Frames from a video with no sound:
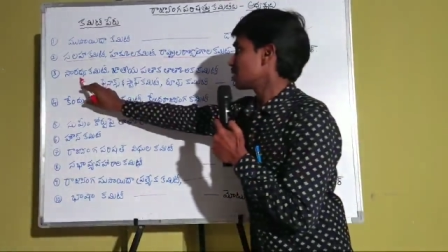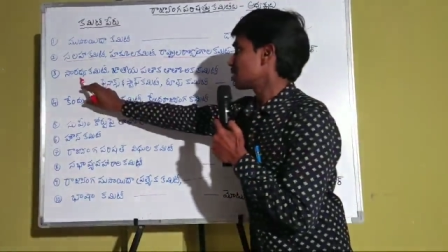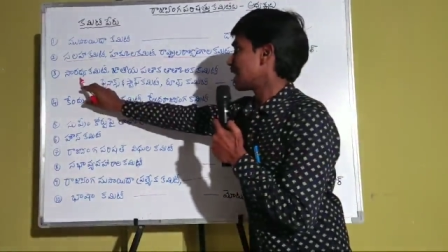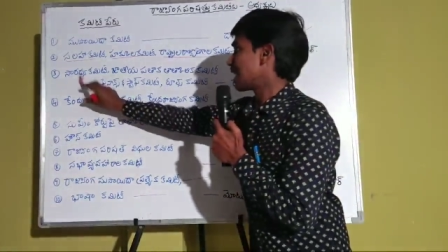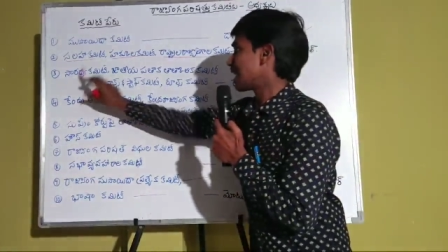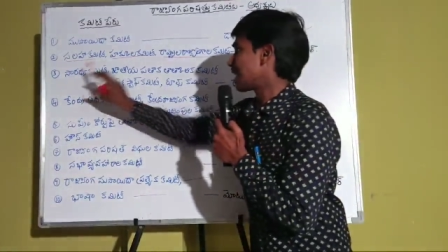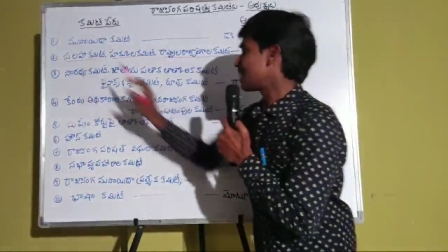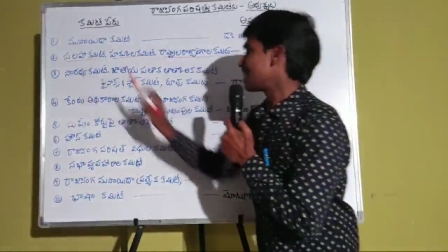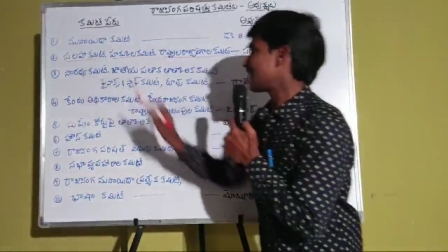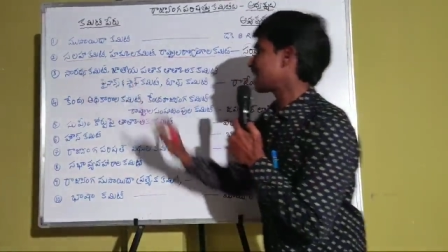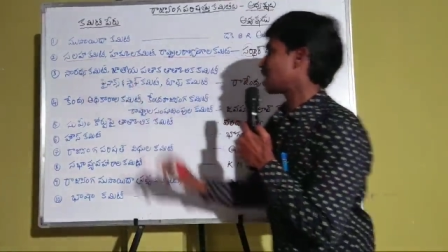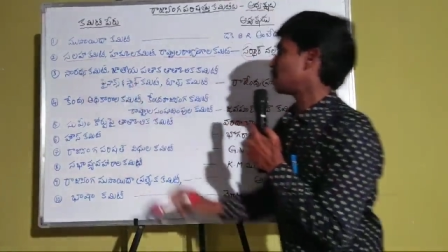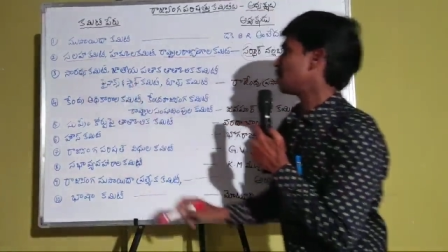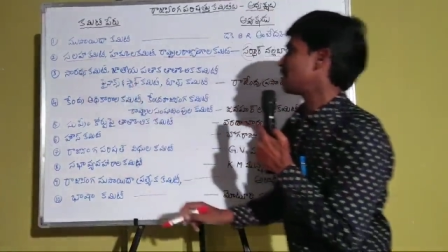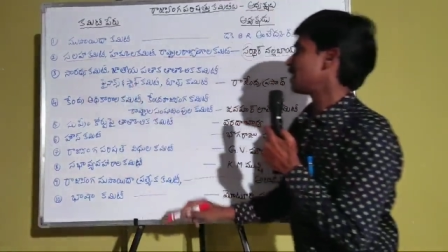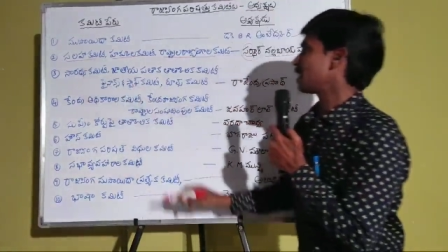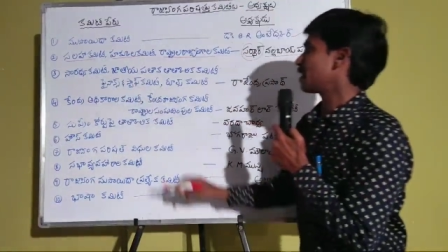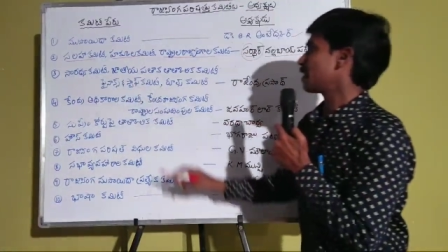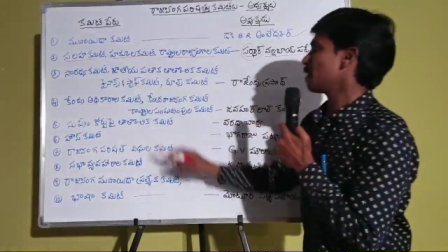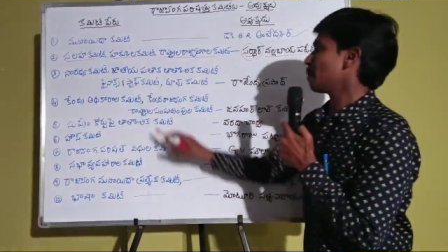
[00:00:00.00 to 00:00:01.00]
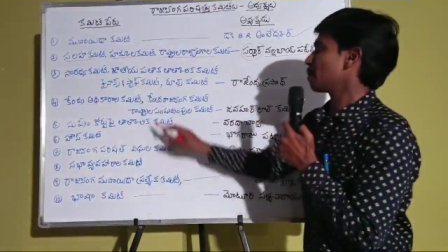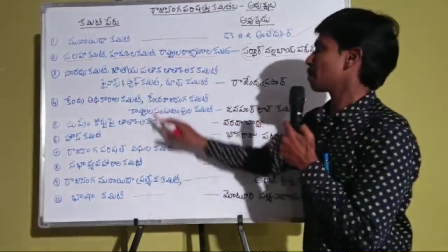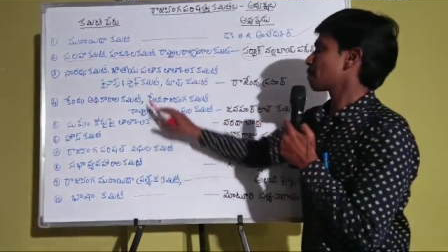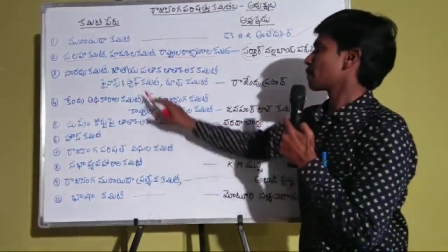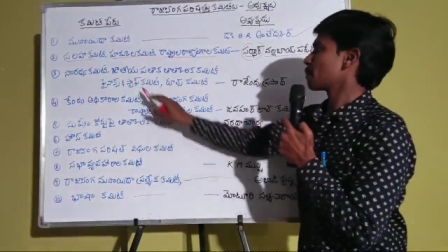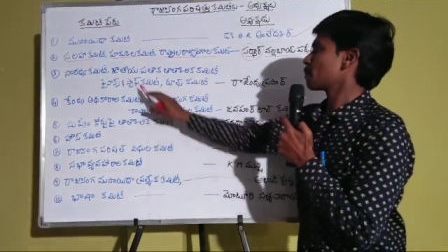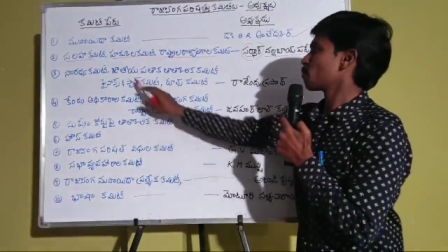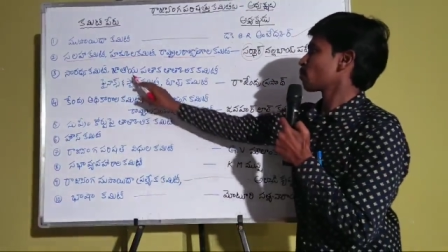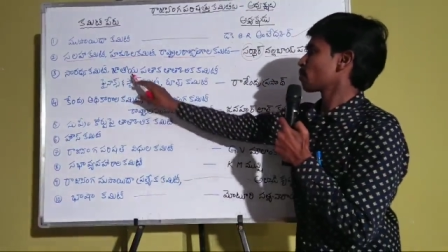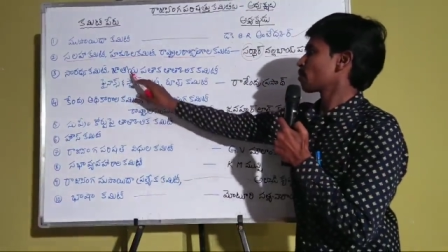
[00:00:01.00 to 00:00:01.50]
సారథ్య కమిటీకి
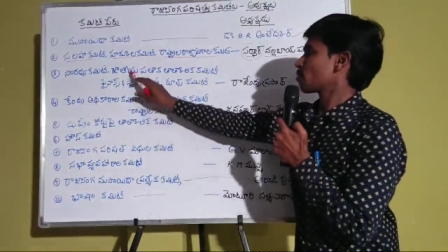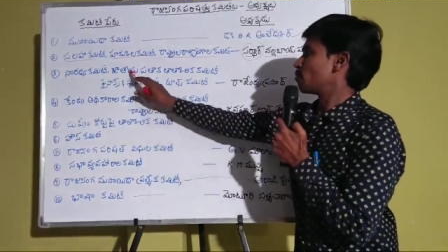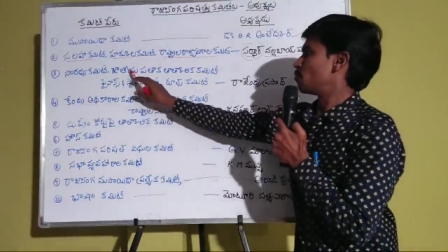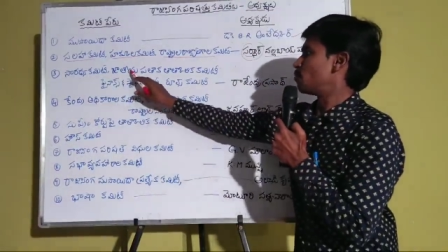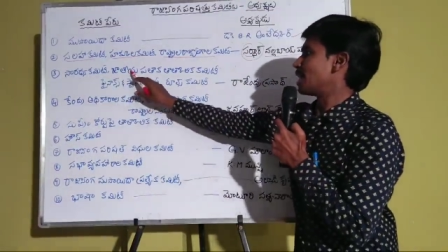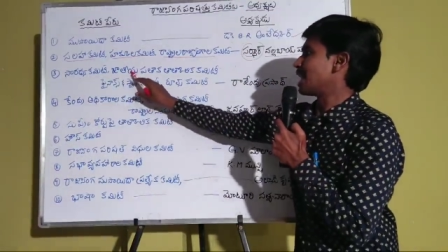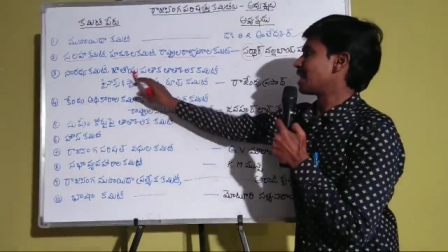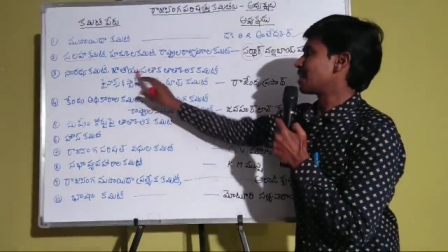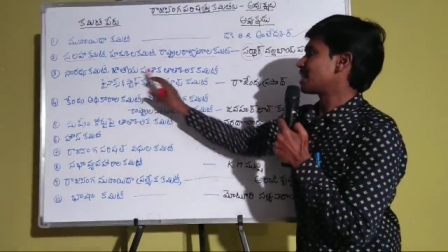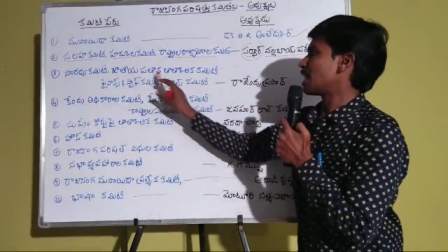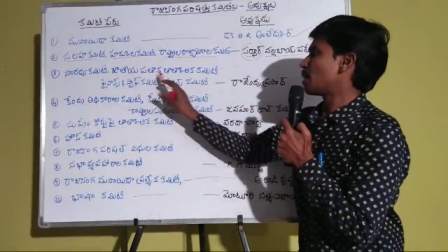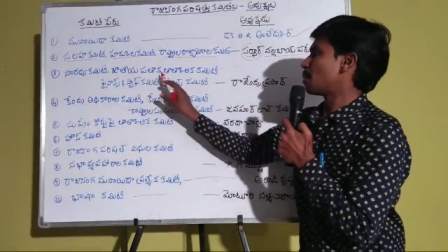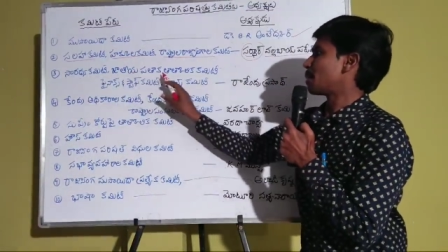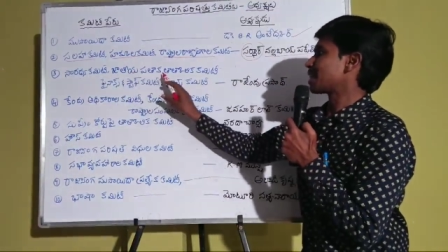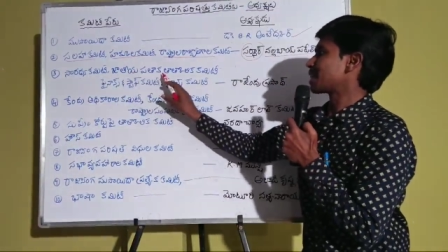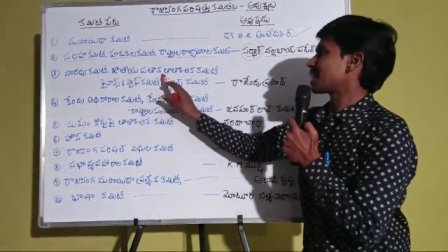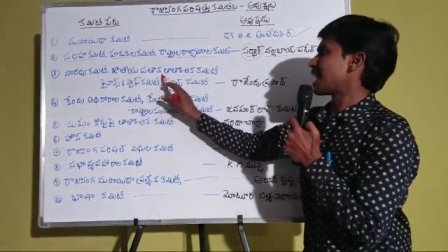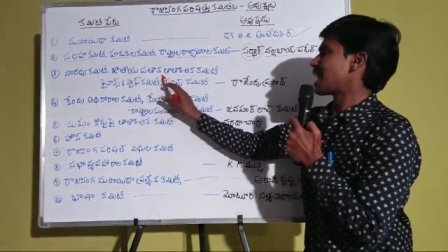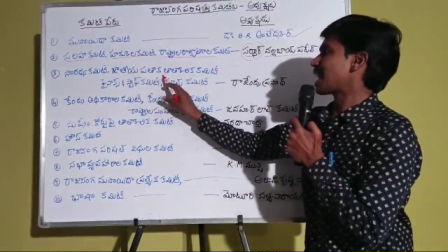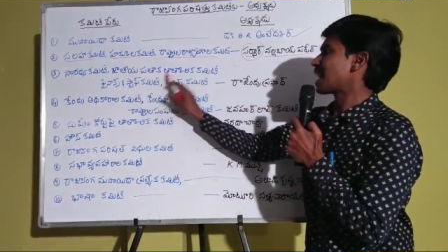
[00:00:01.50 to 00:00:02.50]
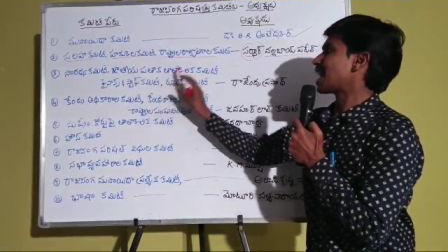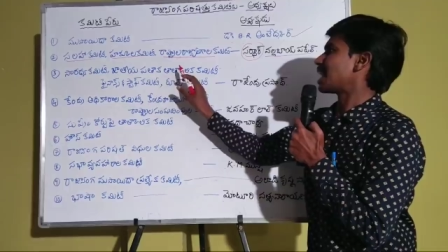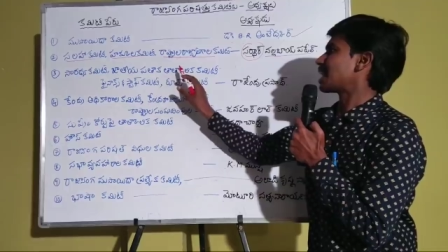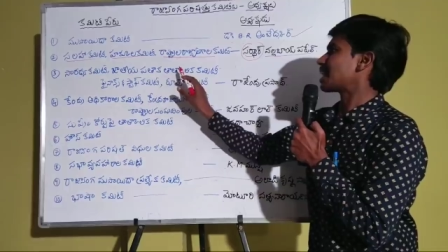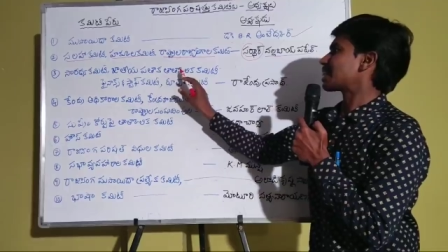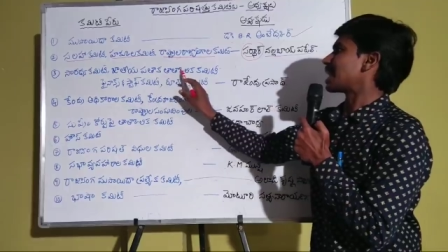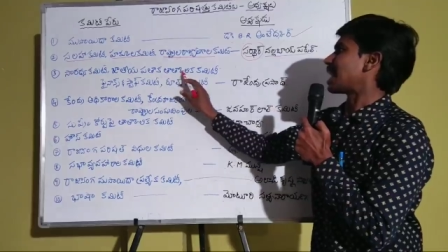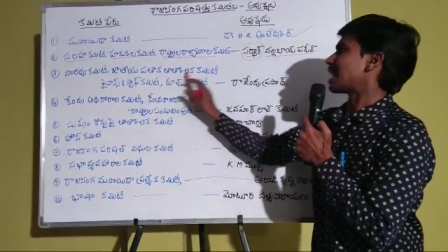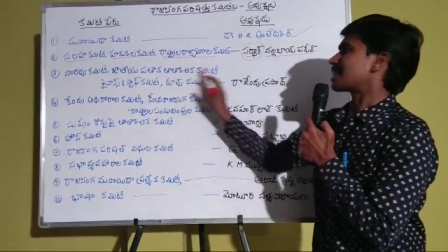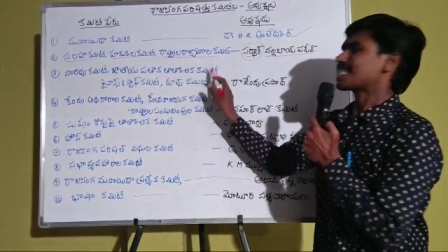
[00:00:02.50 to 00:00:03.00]
జాతీయ పతాక
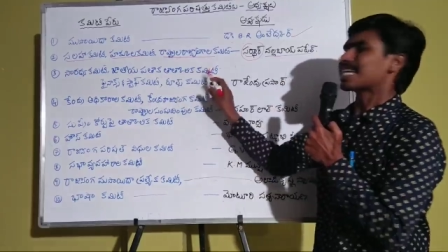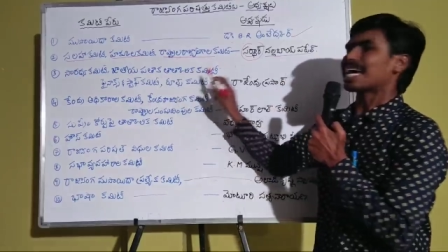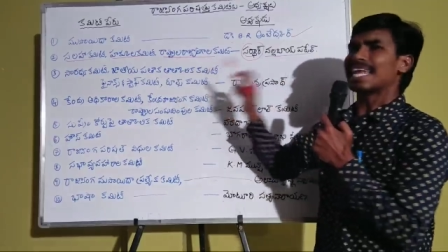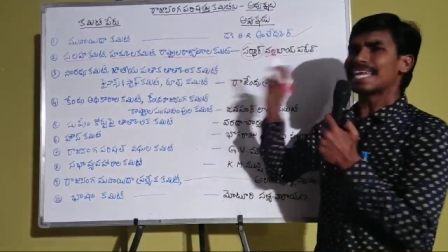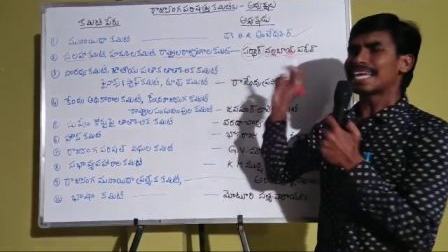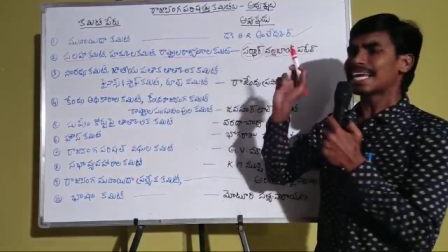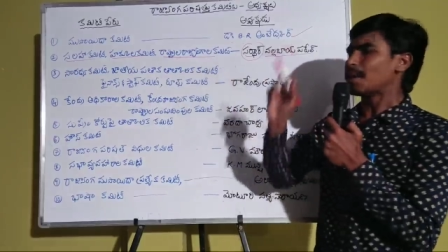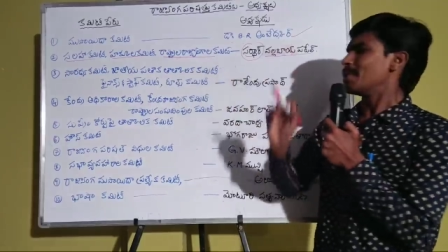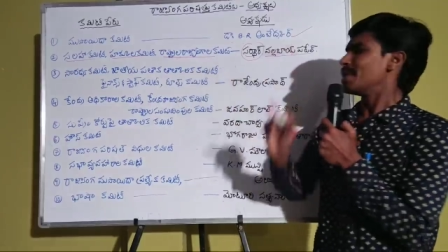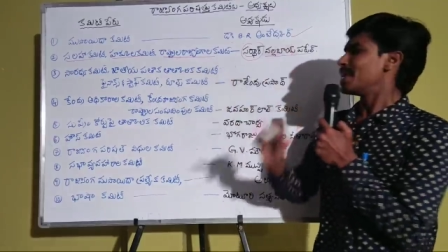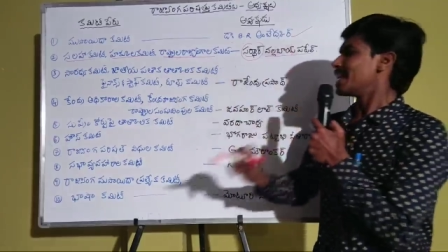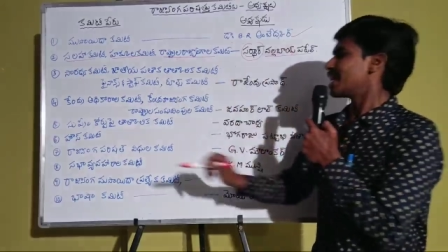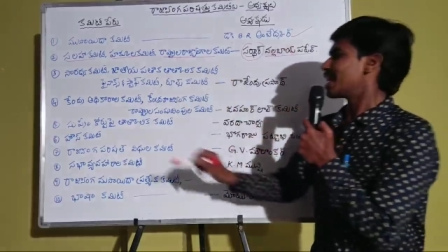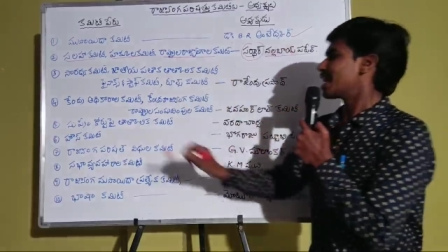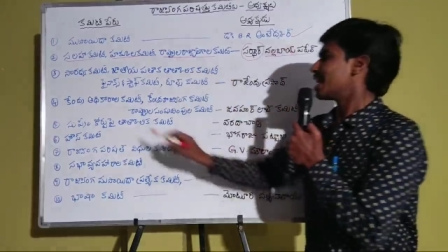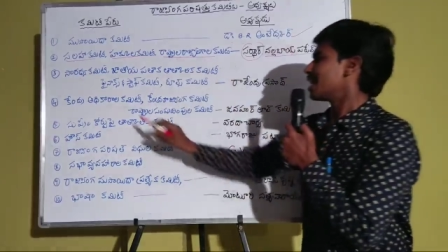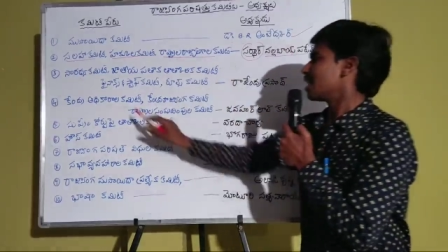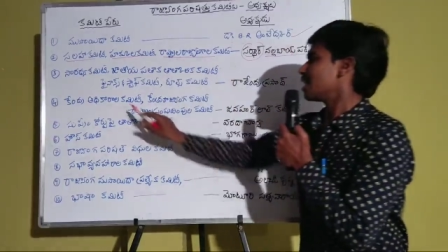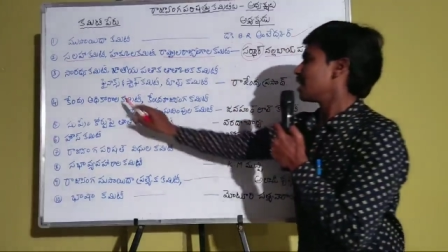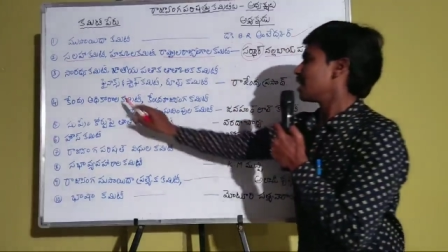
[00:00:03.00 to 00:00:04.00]
తాత్కాలిక కమిటీకి